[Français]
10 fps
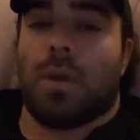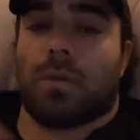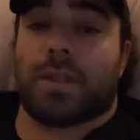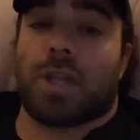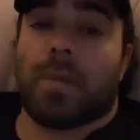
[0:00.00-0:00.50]

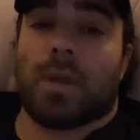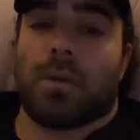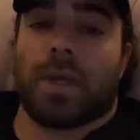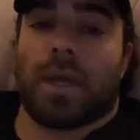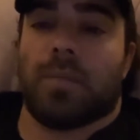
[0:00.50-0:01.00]
On ne sait jamais,
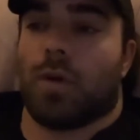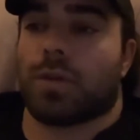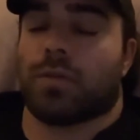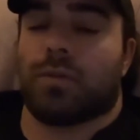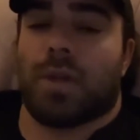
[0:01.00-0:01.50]
le gars il
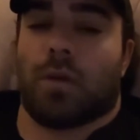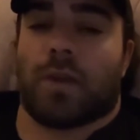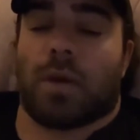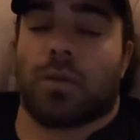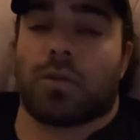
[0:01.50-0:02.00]
bosse ou il est en
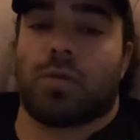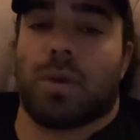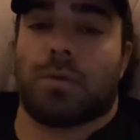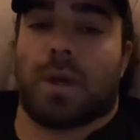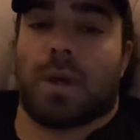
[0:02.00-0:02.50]
vacances ou quoi, tu vois.